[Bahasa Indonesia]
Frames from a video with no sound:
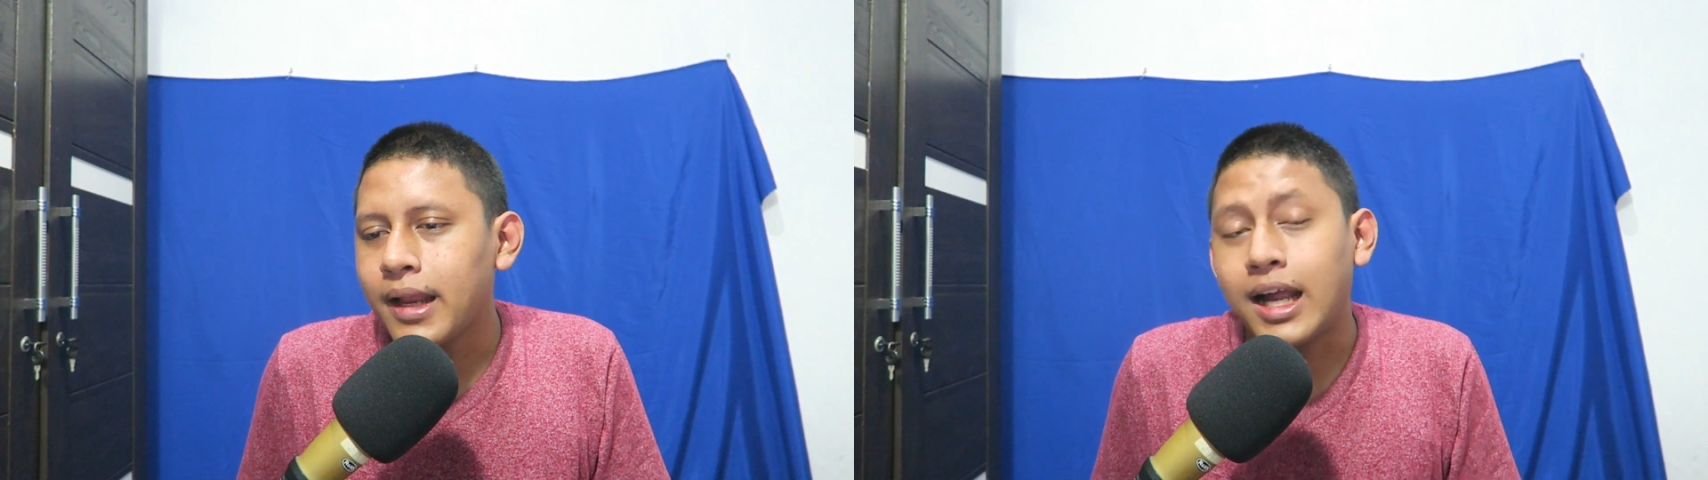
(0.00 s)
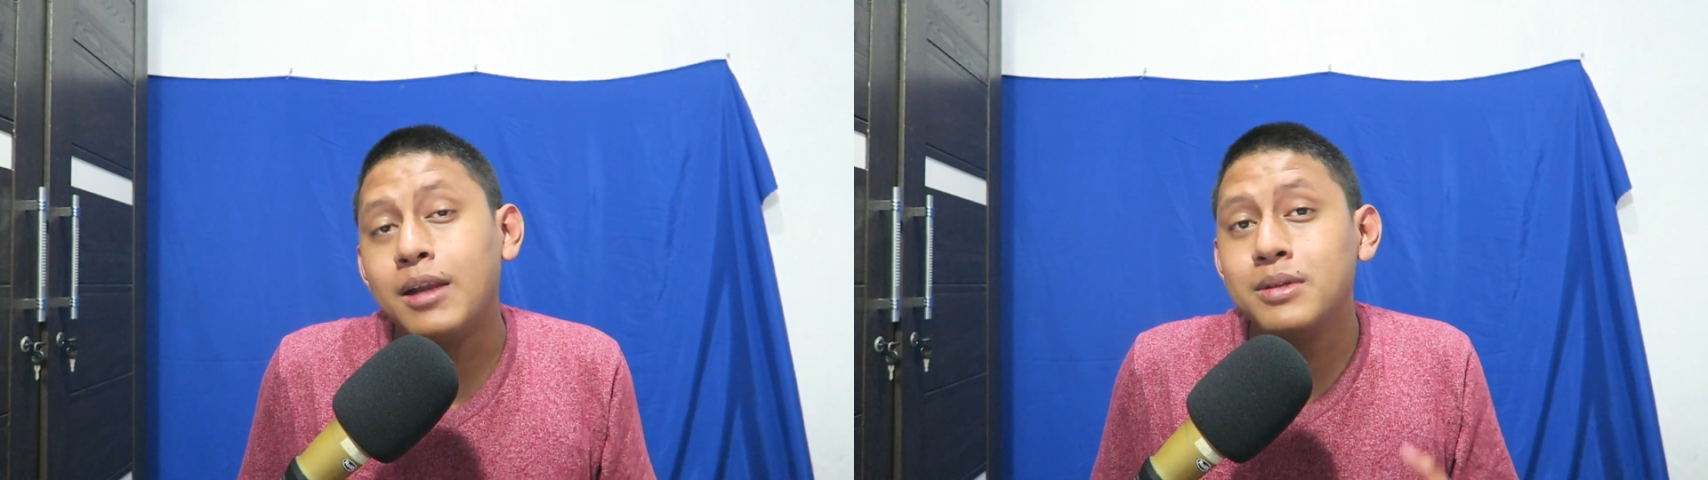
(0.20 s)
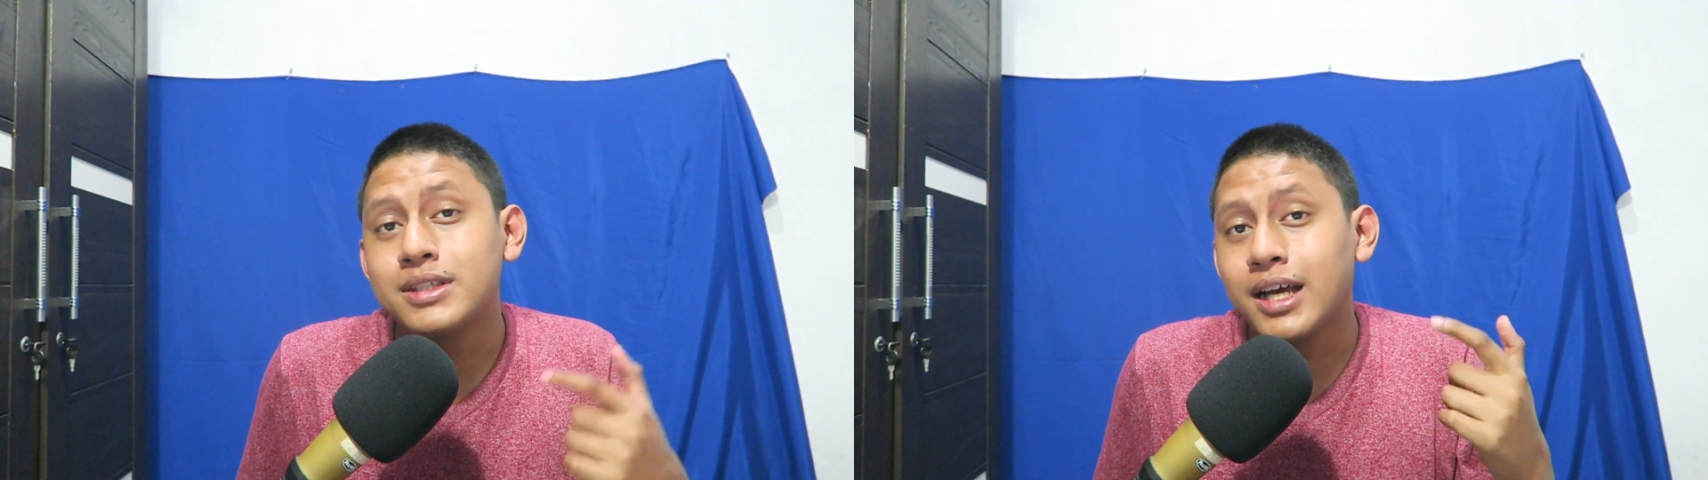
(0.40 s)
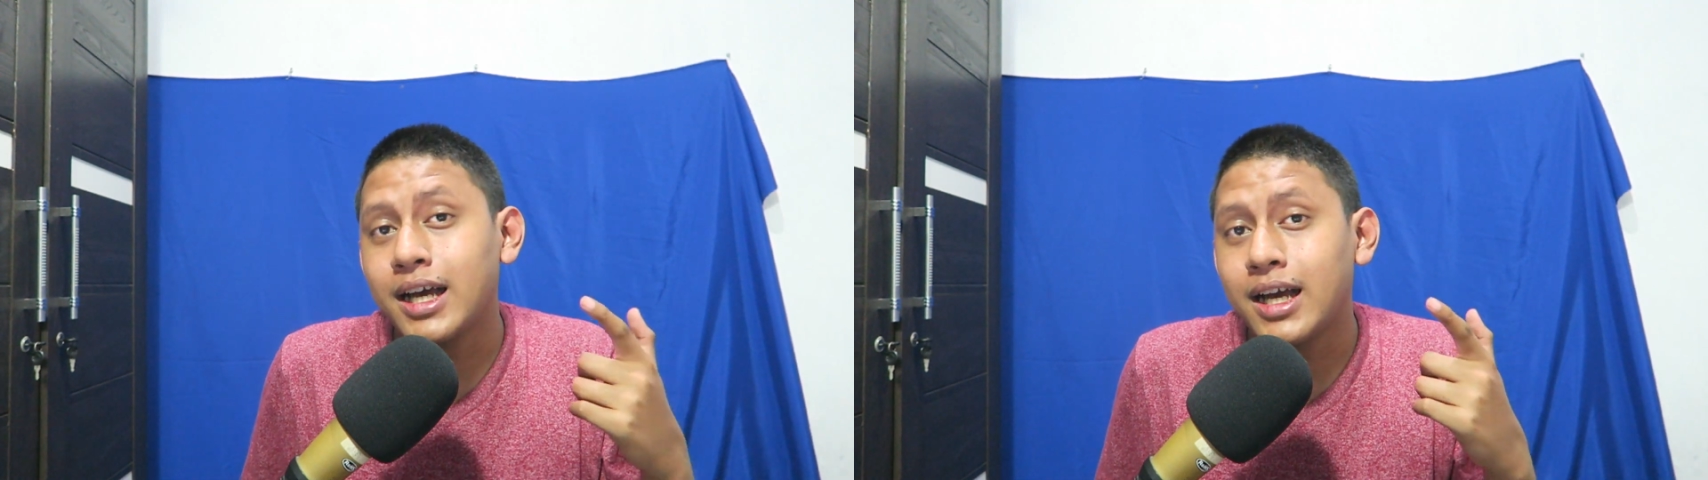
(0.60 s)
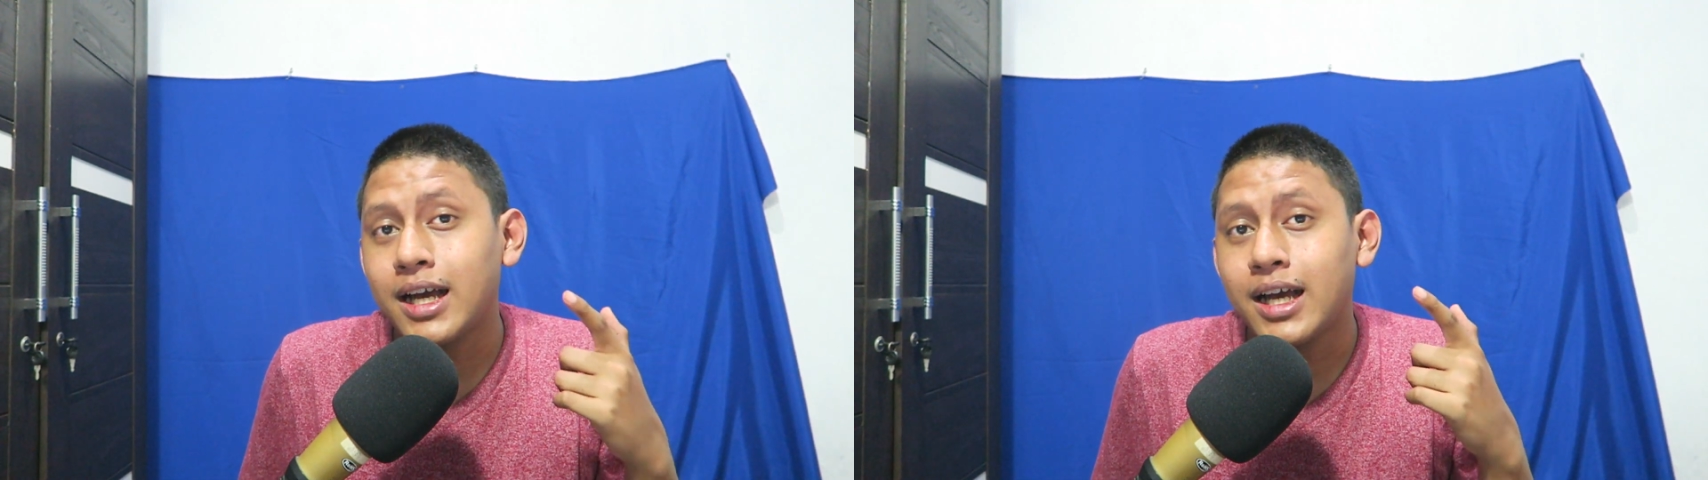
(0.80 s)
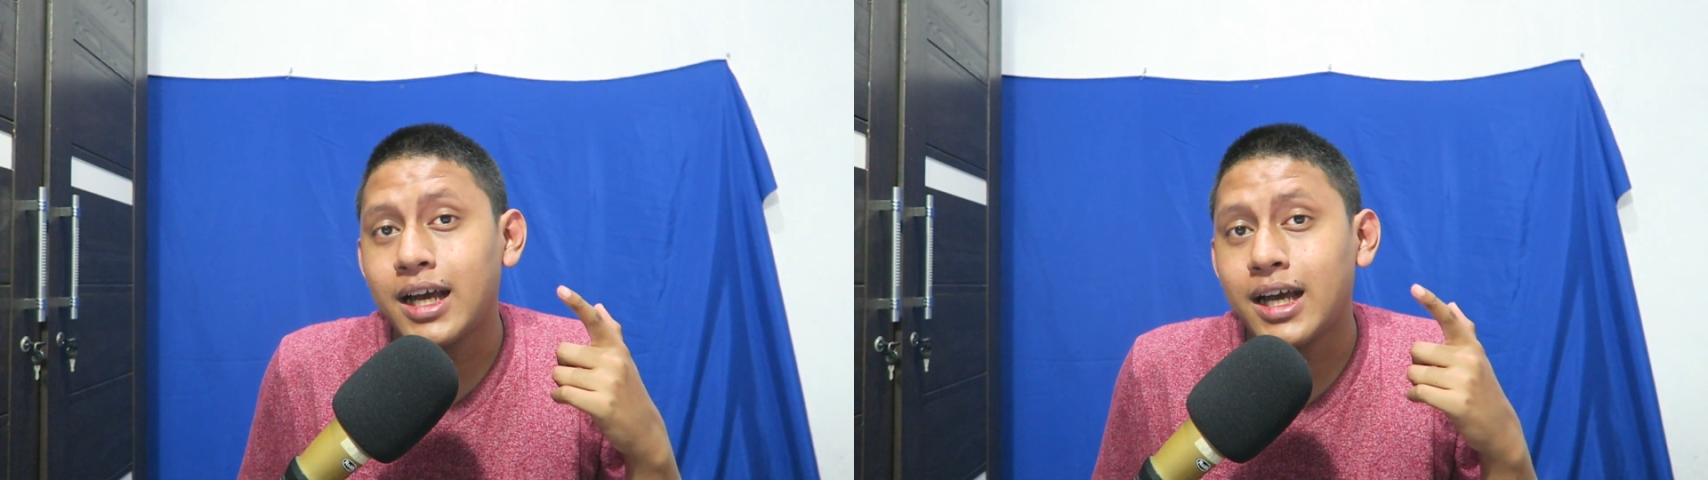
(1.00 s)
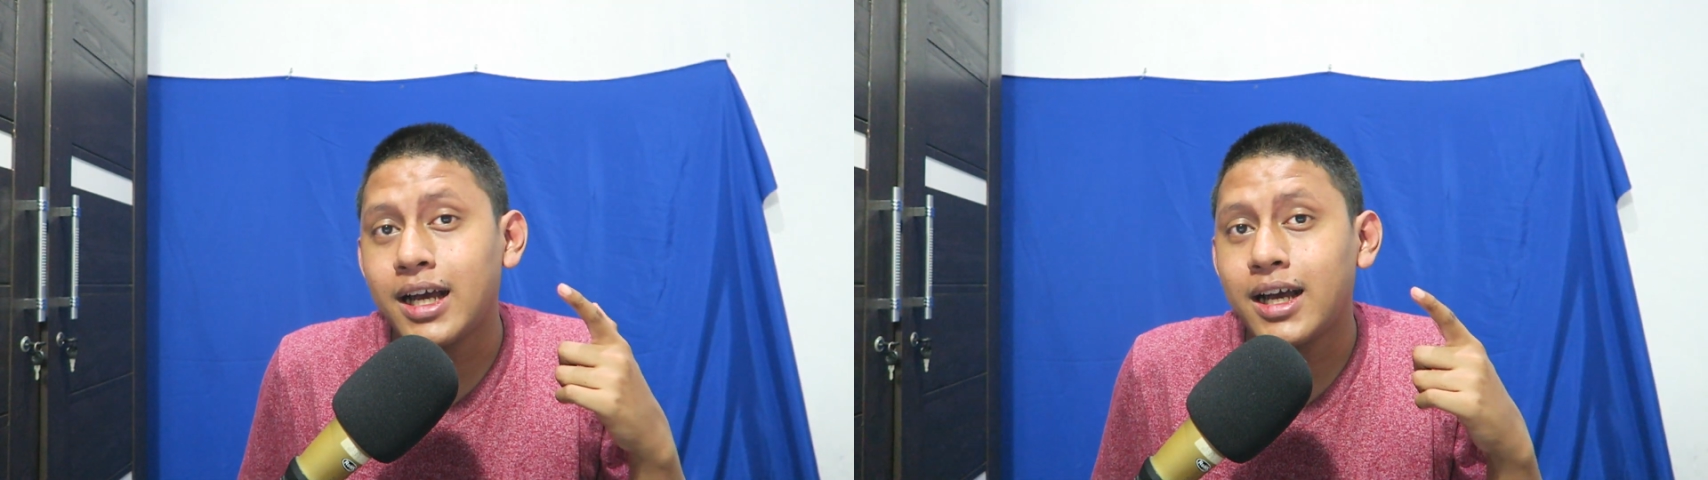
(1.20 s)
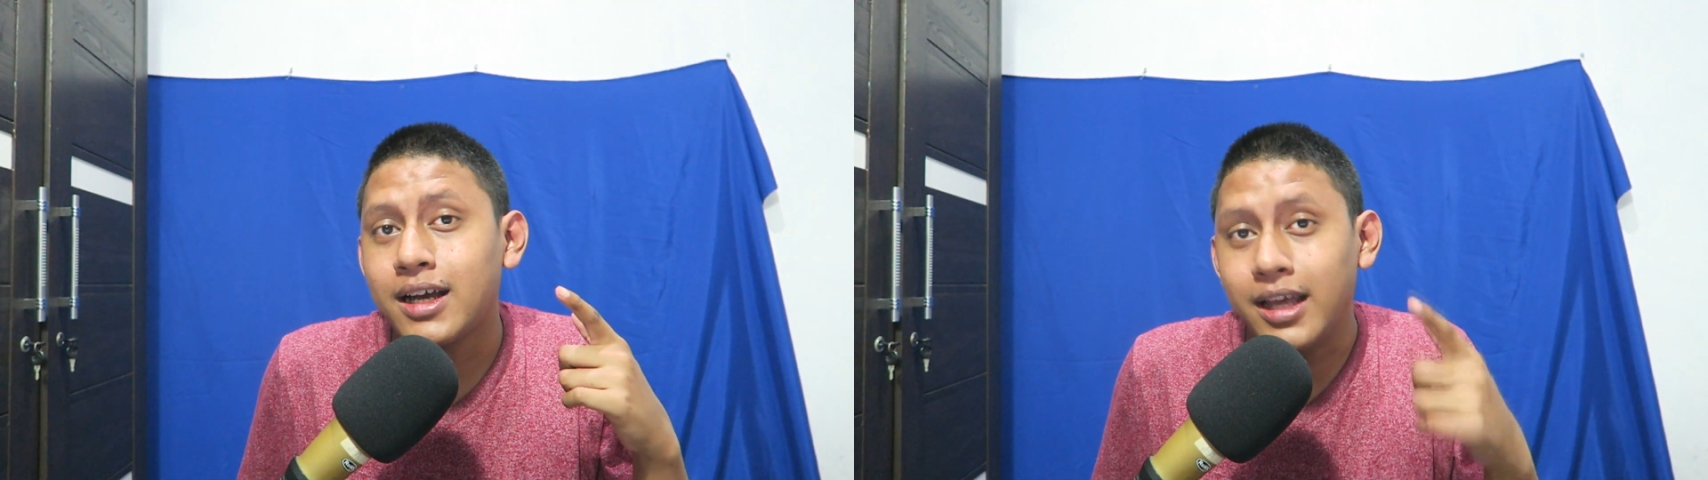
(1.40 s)
kalian bisa
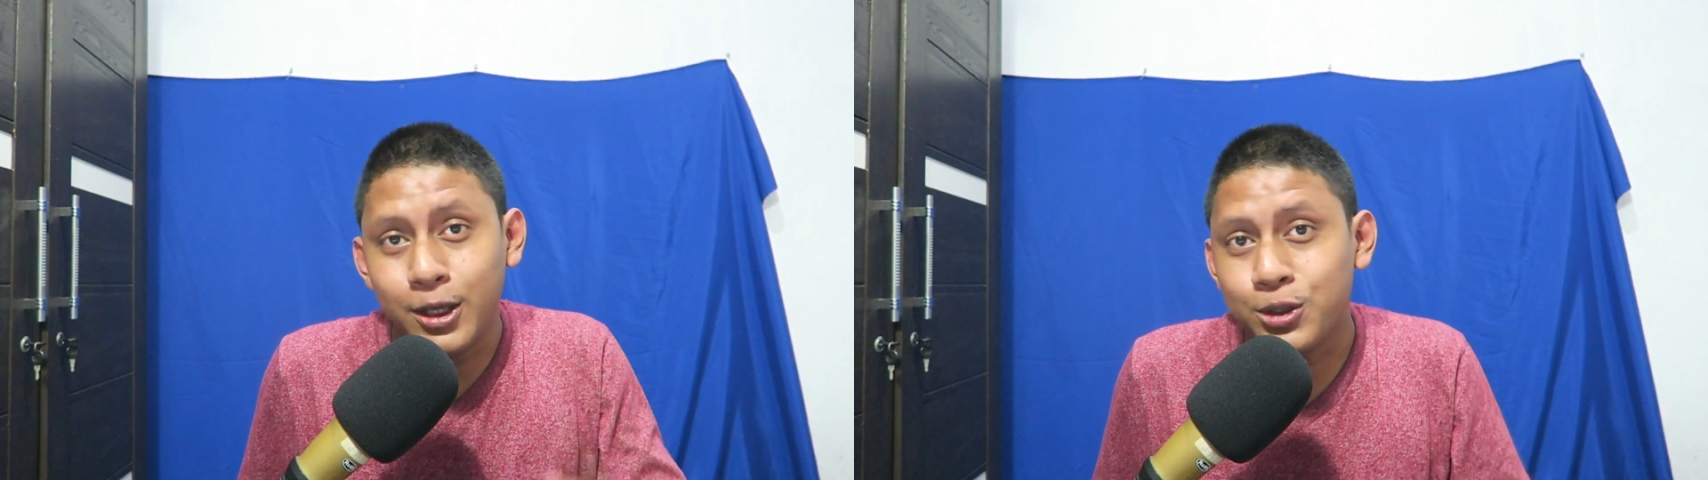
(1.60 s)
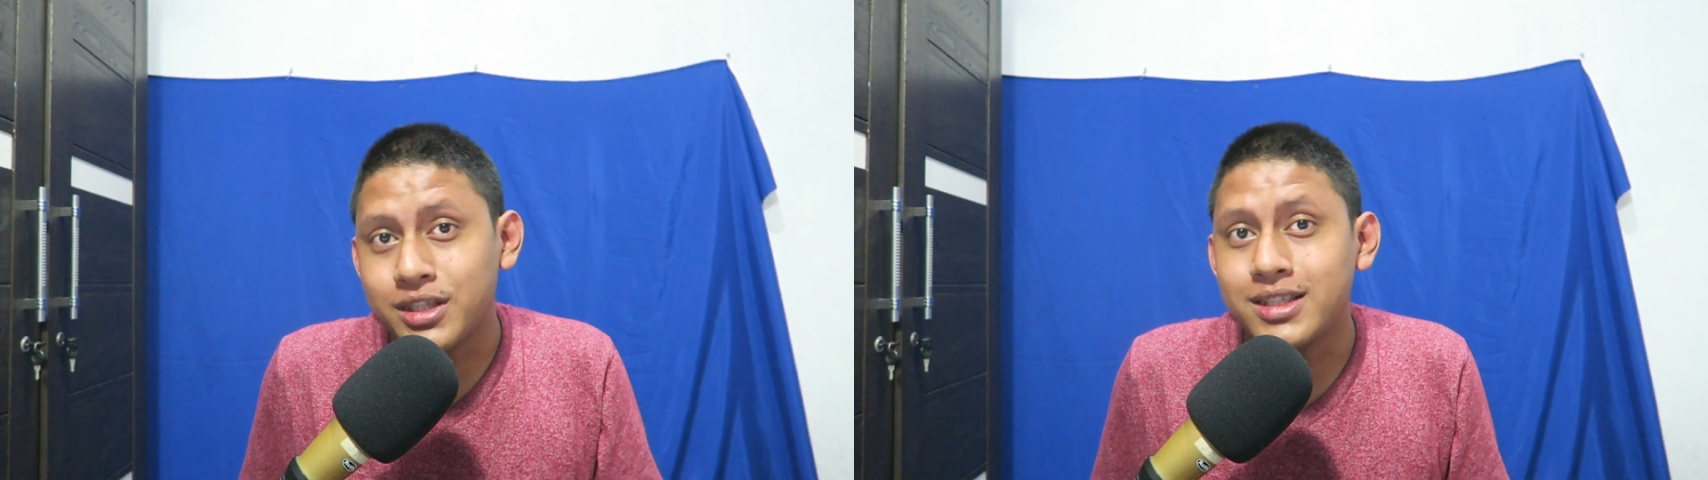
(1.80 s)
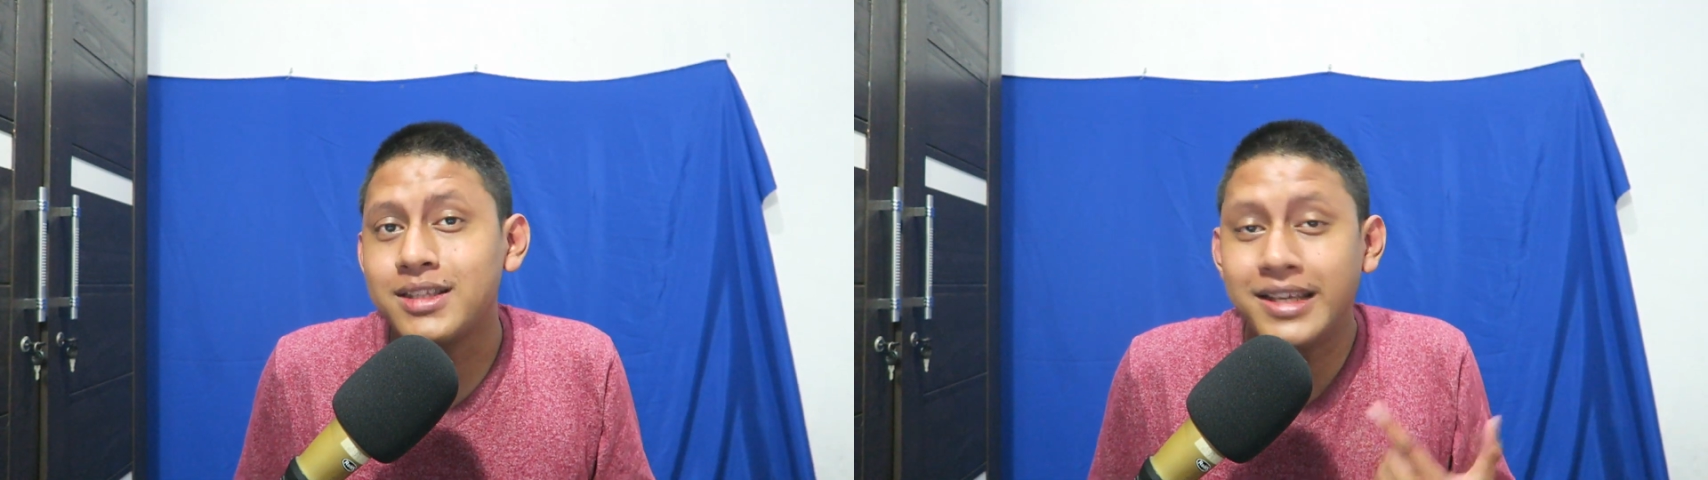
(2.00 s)
ikut